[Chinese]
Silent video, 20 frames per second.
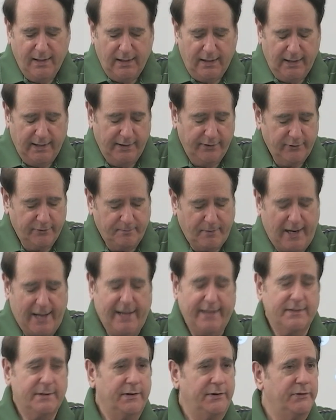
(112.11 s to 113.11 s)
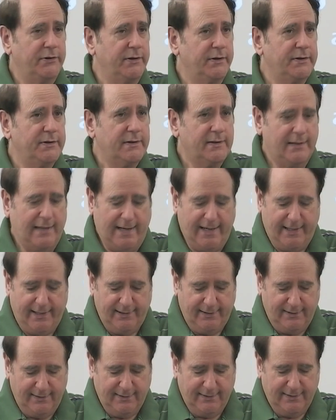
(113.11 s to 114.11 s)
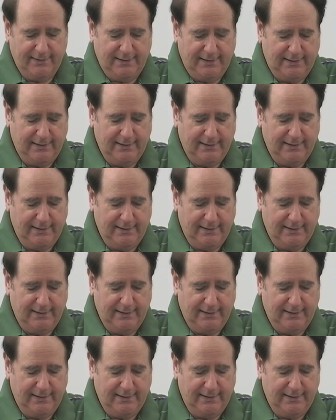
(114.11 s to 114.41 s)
其他与这个概念